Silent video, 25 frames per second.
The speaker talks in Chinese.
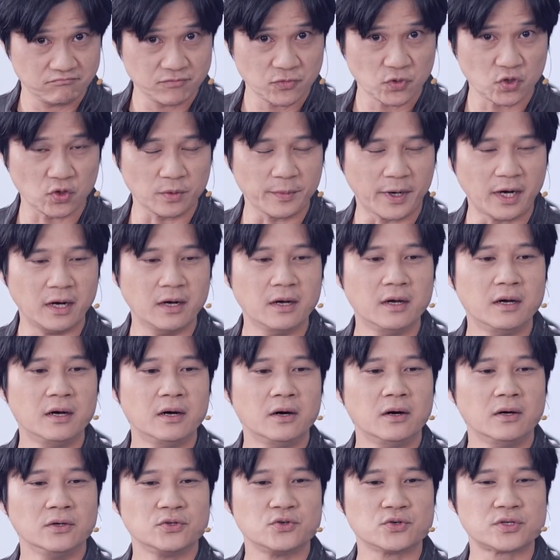对吗？
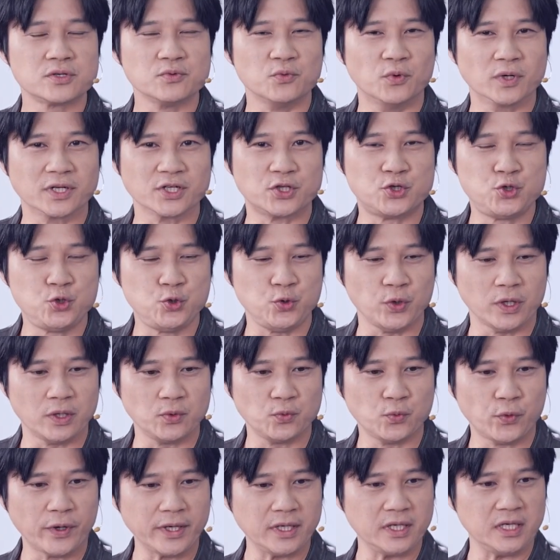就是我的
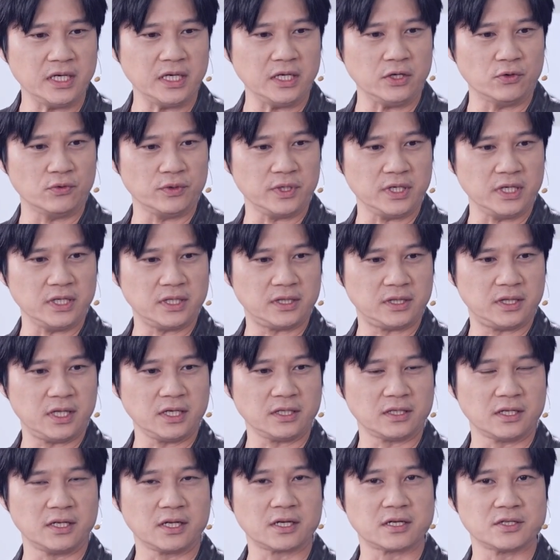权威有一
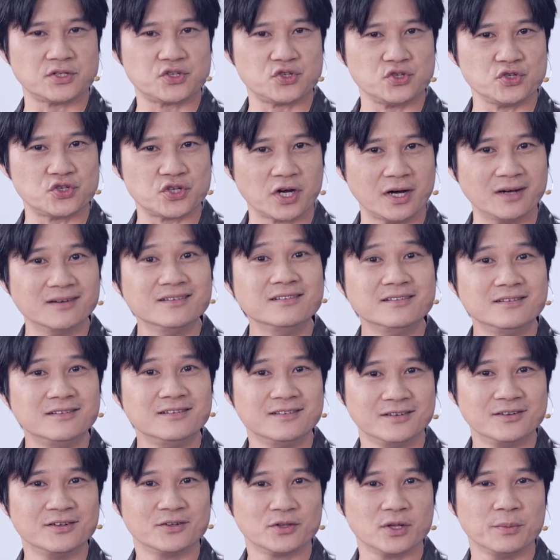定的那个支撑，
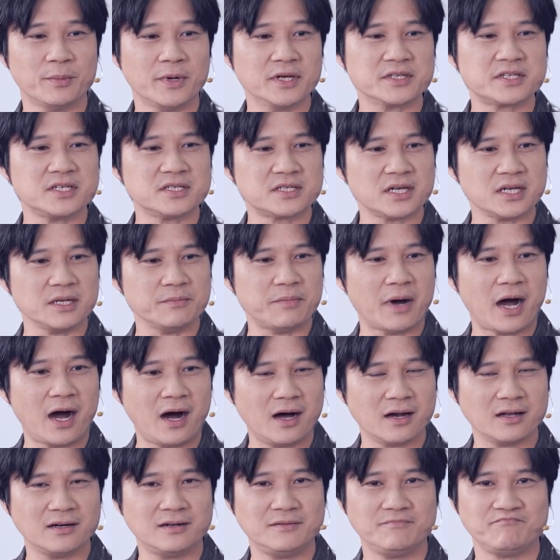对吗？现在你
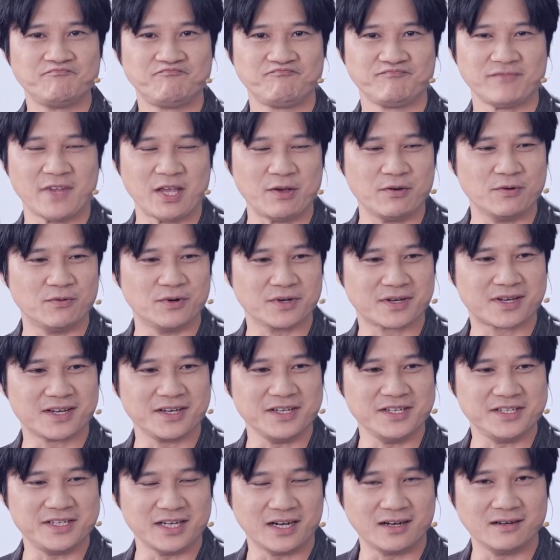怕了，因为我跟
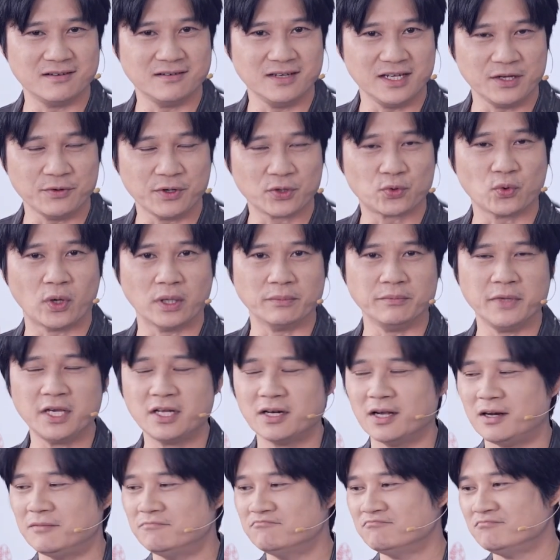你讲你会短命
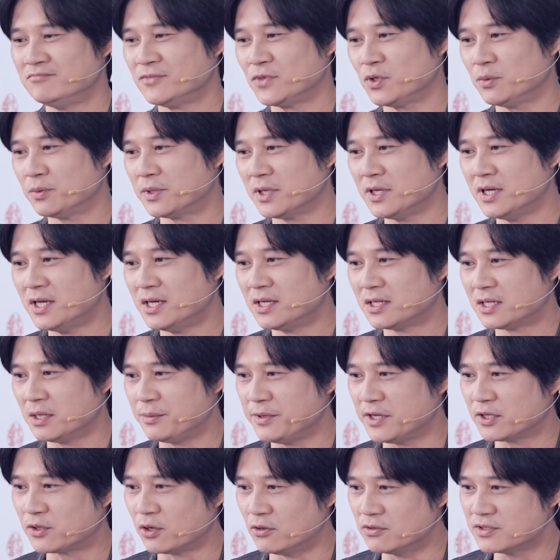了，对不对？特
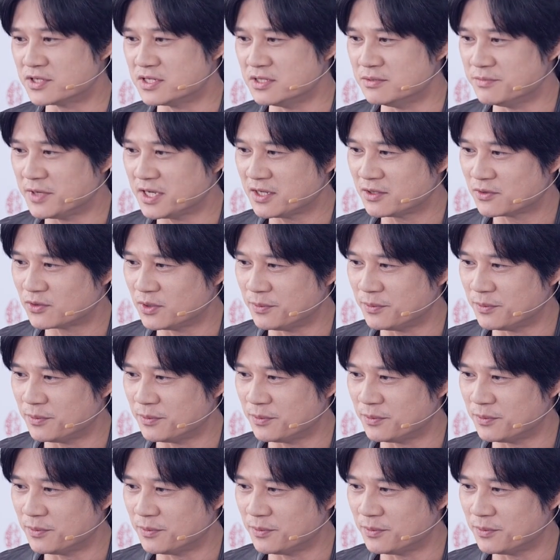别童子命，对